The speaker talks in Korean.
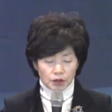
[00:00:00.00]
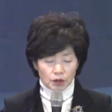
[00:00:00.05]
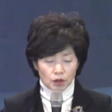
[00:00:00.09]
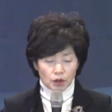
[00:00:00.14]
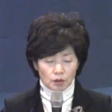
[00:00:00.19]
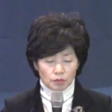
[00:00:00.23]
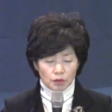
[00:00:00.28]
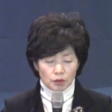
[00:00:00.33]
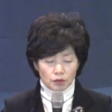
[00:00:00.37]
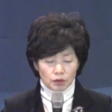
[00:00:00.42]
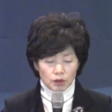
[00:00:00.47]

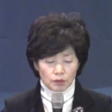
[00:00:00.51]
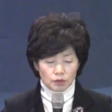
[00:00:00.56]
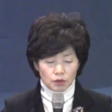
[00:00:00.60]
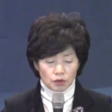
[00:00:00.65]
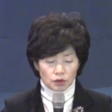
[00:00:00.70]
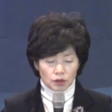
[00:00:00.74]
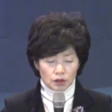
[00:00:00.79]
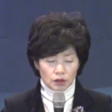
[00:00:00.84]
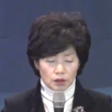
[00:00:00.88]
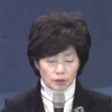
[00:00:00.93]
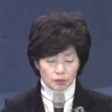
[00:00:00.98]
요한복음
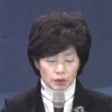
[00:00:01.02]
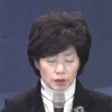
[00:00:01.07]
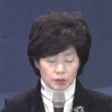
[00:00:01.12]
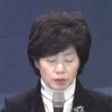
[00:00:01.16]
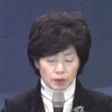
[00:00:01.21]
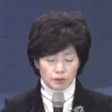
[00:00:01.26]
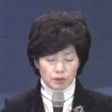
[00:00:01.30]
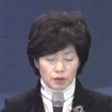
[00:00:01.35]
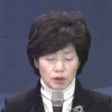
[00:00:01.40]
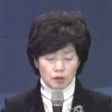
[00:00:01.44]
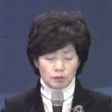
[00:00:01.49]
16장
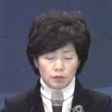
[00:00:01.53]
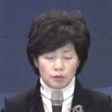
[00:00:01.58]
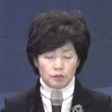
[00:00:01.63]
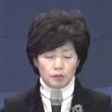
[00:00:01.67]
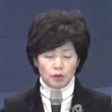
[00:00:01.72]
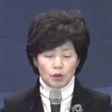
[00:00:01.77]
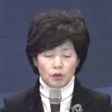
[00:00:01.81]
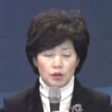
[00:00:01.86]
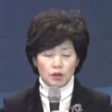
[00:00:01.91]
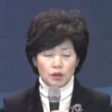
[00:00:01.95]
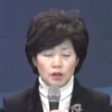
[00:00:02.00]
33절에
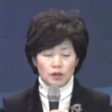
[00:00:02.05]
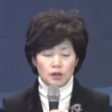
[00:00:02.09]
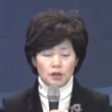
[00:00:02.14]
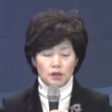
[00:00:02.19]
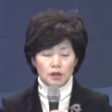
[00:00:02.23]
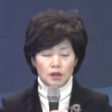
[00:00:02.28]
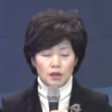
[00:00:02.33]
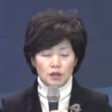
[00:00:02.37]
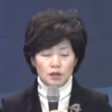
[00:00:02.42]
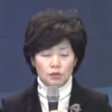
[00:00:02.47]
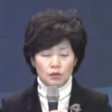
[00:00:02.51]
보면 너희가
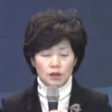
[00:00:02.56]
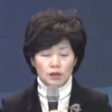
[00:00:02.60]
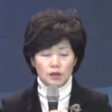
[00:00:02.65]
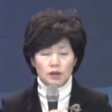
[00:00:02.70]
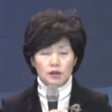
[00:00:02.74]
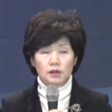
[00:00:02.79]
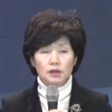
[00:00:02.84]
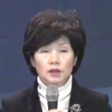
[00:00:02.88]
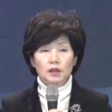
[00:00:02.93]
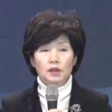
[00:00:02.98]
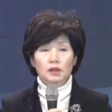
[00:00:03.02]
세상에서
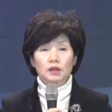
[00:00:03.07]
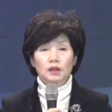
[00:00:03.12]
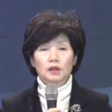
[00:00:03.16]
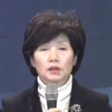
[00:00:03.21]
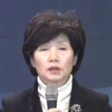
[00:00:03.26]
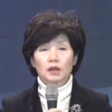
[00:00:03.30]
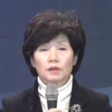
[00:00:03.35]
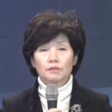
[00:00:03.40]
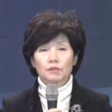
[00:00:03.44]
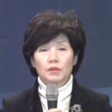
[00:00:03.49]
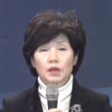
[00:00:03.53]
환란을 당하나
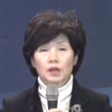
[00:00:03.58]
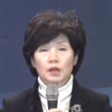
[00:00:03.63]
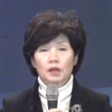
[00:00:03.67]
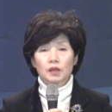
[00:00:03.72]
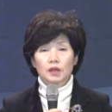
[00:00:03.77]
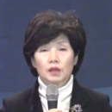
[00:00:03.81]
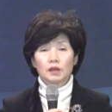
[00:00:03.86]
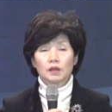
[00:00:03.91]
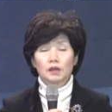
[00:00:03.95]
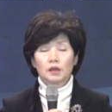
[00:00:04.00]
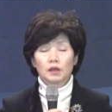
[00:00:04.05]

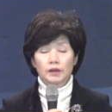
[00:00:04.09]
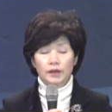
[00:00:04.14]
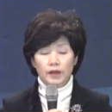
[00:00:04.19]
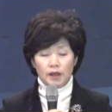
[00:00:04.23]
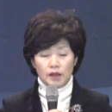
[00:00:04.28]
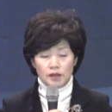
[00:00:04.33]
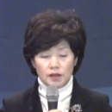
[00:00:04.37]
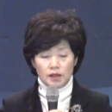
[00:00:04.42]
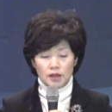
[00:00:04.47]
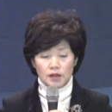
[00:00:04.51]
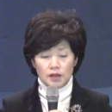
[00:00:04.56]
담대하라
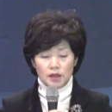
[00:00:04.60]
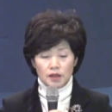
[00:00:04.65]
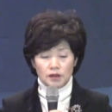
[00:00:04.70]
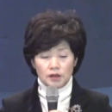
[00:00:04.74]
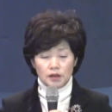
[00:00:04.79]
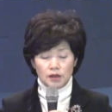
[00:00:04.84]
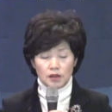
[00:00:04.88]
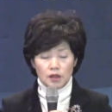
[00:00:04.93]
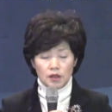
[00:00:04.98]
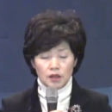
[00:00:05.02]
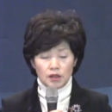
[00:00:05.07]
내가
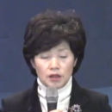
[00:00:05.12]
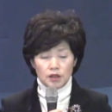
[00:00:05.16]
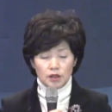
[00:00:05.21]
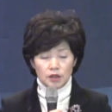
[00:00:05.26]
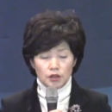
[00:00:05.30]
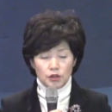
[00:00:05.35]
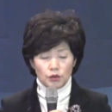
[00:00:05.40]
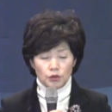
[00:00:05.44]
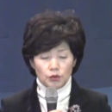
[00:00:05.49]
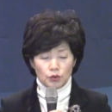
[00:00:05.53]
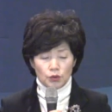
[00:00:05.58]
세상을
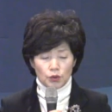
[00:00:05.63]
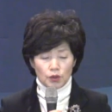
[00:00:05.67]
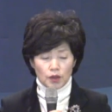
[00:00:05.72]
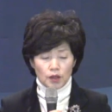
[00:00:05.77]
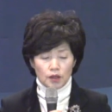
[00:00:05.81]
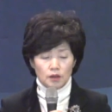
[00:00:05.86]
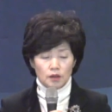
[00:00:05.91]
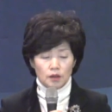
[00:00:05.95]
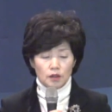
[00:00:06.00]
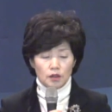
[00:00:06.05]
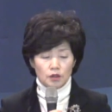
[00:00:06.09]

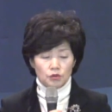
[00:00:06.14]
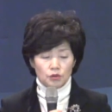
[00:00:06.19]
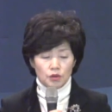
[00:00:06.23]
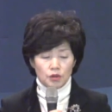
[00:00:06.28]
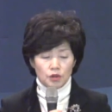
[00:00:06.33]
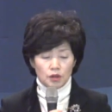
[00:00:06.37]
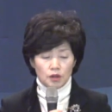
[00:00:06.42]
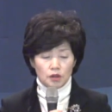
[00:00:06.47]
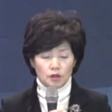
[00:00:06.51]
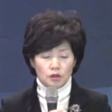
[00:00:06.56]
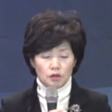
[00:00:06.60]
이기었노라
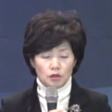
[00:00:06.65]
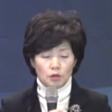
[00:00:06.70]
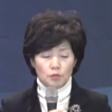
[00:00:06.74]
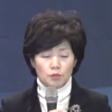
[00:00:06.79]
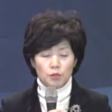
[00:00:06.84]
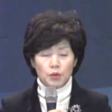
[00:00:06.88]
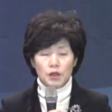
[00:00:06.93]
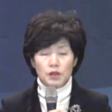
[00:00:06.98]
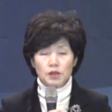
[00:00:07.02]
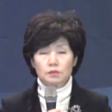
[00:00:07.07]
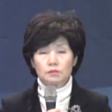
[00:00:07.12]
주님께서
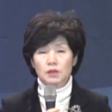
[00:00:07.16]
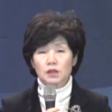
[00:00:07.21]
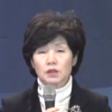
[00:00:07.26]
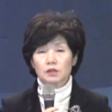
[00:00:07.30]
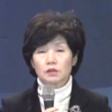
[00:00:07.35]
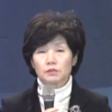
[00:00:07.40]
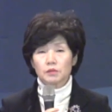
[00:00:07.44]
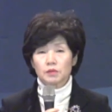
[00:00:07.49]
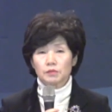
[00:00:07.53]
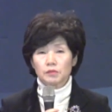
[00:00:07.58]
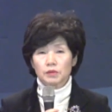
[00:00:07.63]
선포하신
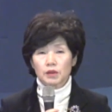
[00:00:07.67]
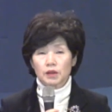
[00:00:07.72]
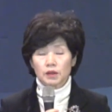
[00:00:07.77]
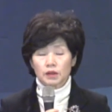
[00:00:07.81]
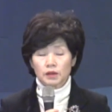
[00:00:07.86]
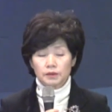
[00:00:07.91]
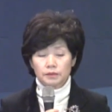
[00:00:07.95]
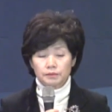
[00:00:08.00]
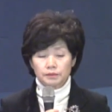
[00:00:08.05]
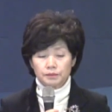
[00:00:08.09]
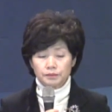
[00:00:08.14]
말씀입니다.
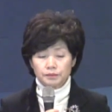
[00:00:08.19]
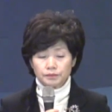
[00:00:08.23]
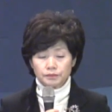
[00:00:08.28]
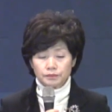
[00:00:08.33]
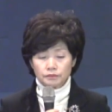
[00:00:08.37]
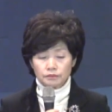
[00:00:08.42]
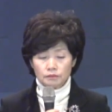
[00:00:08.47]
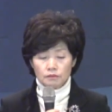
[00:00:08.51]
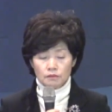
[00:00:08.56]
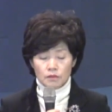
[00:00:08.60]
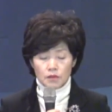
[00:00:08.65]

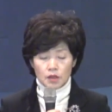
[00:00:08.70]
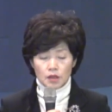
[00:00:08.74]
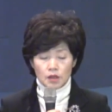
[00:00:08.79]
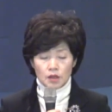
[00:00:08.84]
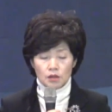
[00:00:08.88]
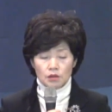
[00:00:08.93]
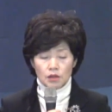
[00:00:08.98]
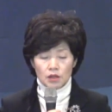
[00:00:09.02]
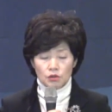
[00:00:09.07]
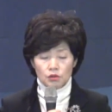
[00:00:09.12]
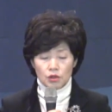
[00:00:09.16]

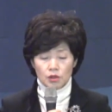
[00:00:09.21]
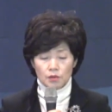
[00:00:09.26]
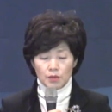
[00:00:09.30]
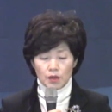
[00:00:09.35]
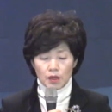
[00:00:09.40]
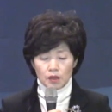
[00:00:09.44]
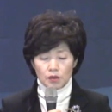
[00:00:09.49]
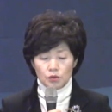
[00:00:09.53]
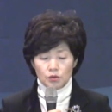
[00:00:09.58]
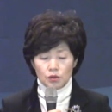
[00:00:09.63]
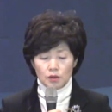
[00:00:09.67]
이러한 주님의
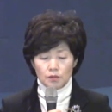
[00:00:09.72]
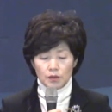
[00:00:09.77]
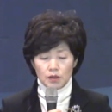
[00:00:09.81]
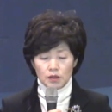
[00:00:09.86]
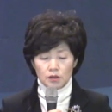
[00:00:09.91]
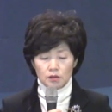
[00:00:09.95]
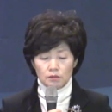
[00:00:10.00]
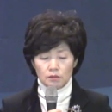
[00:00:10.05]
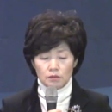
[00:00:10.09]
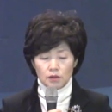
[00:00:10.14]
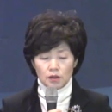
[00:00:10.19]
약속의
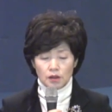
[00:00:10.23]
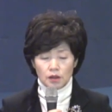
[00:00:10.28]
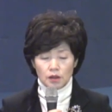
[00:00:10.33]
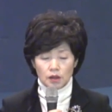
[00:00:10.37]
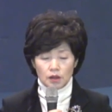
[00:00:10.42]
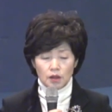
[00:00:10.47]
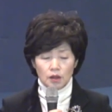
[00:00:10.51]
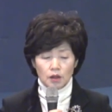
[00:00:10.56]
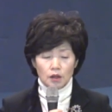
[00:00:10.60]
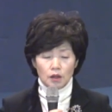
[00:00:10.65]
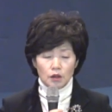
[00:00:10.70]

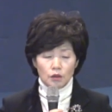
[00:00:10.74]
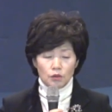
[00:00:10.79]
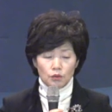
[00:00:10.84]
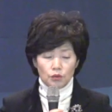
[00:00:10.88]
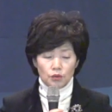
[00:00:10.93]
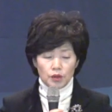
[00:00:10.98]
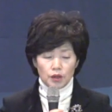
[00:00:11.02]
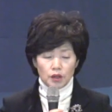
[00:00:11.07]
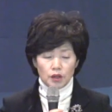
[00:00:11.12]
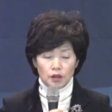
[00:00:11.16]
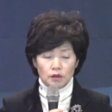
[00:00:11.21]
말씀들이
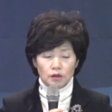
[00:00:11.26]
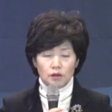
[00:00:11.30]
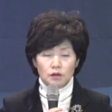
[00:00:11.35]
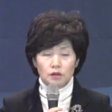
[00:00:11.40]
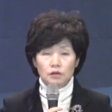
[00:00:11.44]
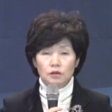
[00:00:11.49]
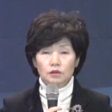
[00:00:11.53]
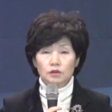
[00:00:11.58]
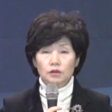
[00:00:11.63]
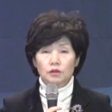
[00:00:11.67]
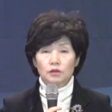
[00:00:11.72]
우리에게
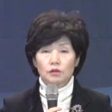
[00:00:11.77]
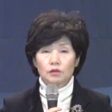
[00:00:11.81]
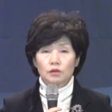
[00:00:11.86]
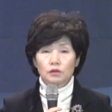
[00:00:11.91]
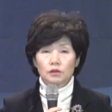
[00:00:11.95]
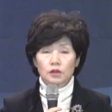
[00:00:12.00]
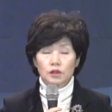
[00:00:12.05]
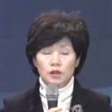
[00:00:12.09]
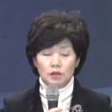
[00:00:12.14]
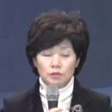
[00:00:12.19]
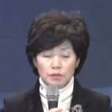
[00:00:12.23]

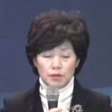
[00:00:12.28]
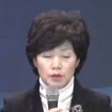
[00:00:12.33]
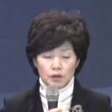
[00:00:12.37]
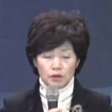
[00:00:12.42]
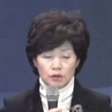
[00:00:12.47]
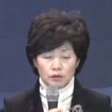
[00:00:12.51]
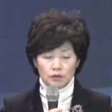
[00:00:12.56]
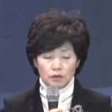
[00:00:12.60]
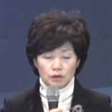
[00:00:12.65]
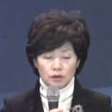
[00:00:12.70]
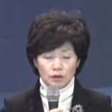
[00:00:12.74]
능력이요
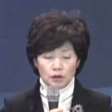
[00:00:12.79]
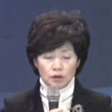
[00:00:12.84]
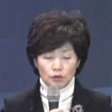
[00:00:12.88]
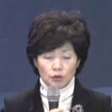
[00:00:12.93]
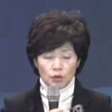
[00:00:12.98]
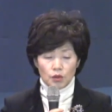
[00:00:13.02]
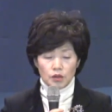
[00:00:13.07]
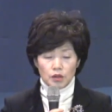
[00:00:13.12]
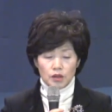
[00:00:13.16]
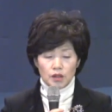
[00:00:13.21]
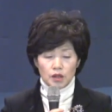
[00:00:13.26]
힘이요
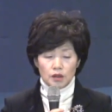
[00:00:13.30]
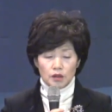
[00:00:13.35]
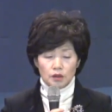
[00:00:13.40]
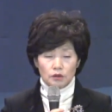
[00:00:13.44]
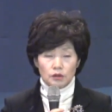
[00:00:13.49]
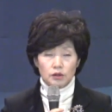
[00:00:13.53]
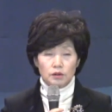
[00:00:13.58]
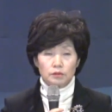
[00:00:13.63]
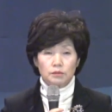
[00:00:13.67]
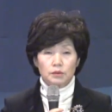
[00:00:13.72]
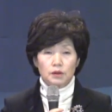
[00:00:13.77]
권세인
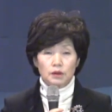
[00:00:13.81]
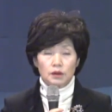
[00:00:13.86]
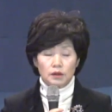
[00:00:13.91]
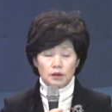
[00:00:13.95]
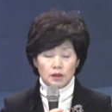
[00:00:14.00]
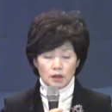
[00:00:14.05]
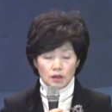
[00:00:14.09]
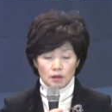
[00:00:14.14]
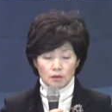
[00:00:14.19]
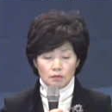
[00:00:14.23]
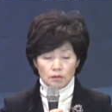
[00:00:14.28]
것입니다.
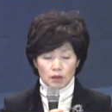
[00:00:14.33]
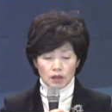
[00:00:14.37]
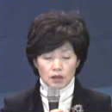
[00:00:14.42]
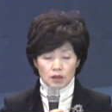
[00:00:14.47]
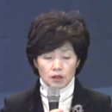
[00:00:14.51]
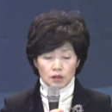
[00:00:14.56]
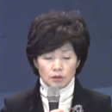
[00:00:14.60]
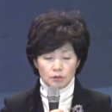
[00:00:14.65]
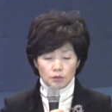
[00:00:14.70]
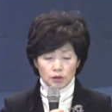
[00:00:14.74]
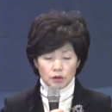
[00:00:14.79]

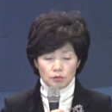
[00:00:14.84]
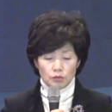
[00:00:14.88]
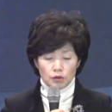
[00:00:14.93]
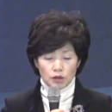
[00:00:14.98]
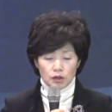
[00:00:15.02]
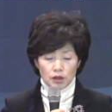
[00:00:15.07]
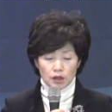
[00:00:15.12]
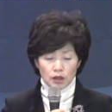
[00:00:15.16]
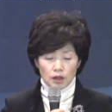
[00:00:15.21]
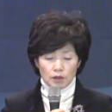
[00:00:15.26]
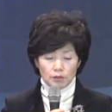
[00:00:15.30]
말씀을
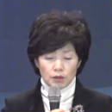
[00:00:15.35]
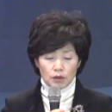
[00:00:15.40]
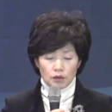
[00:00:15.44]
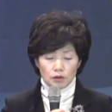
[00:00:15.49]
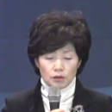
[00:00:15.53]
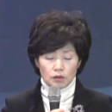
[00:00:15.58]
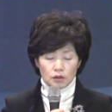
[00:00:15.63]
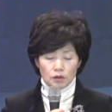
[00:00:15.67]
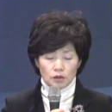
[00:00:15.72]
묵상하며